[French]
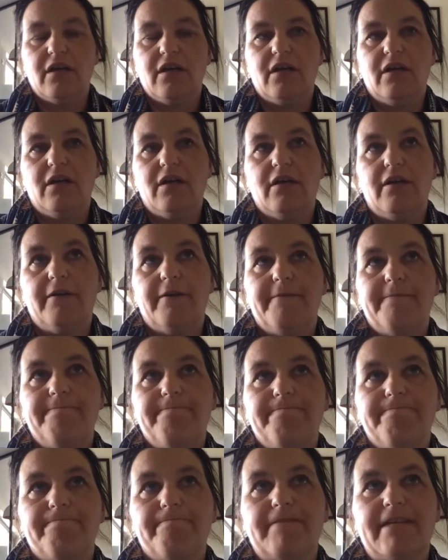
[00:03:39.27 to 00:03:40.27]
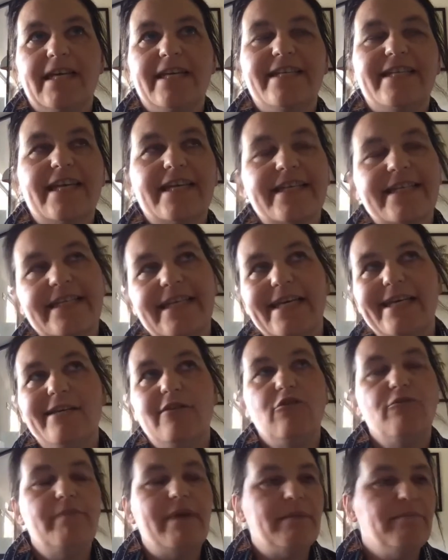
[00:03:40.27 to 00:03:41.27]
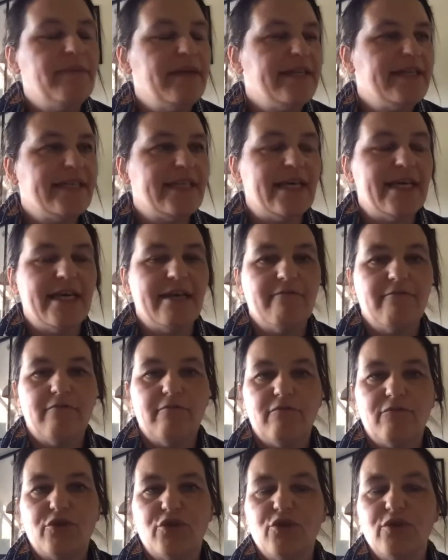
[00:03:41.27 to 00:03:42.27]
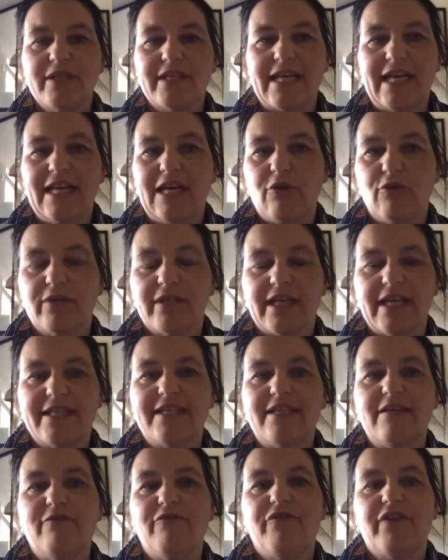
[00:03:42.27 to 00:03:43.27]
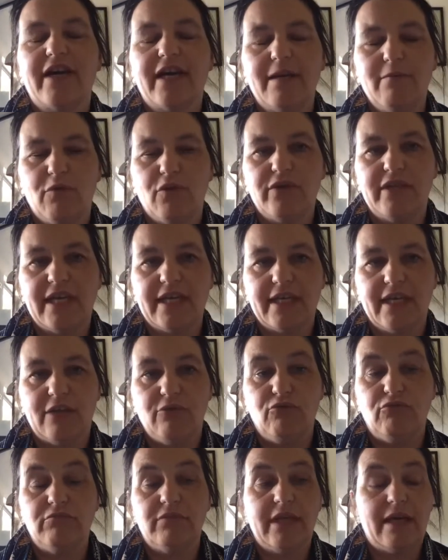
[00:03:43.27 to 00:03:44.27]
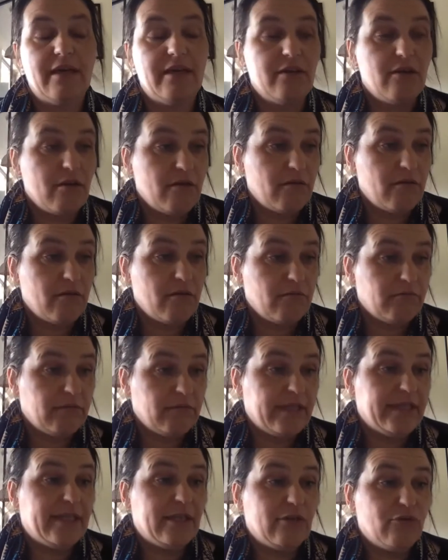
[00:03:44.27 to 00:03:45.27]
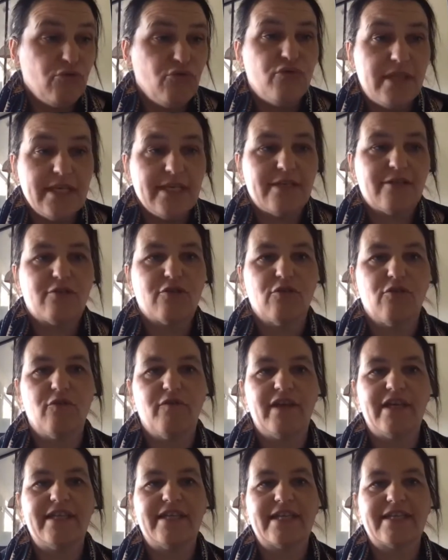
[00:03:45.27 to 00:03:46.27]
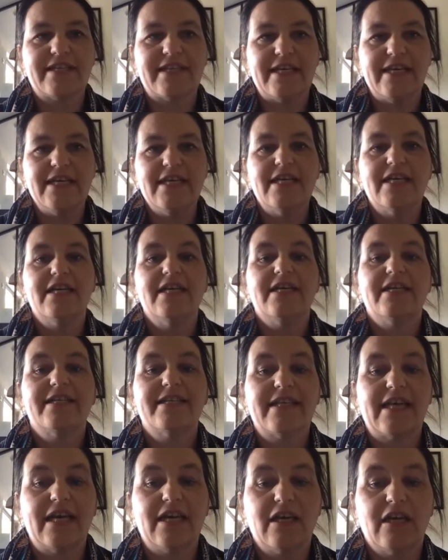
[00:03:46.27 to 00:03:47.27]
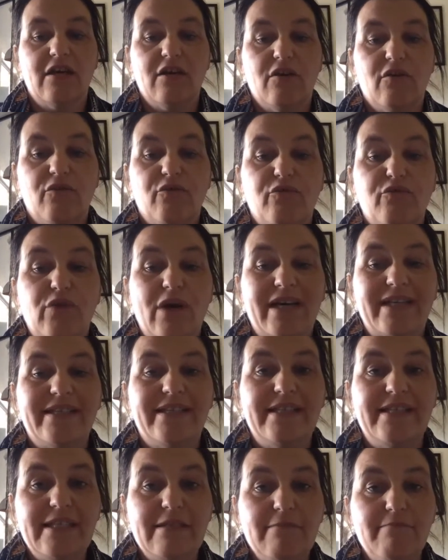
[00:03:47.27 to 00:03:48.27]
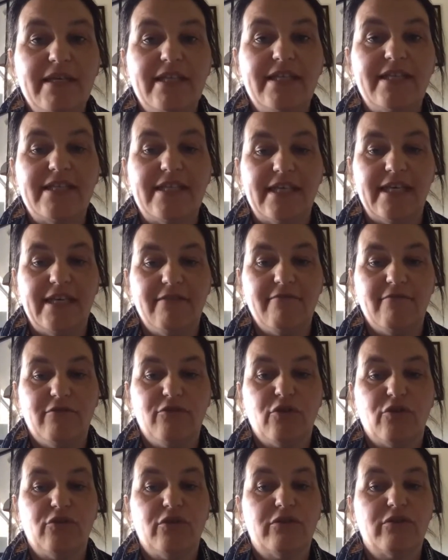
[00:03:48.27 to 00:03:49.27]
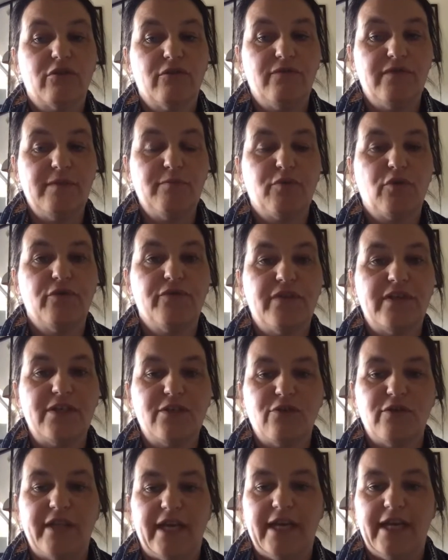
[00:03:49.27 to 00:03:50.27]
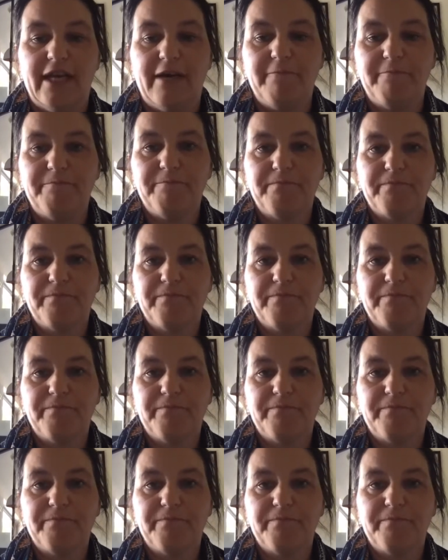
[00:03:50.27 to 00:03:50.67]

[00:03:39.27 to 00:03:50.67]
Euh, exercer le même métier jusqu'à la retraite, c'est vraiment derrière nous. D'ailleurs, les études nous disent qu'on va exercer 5 voire 10 métiers dans notre vie professionnelle.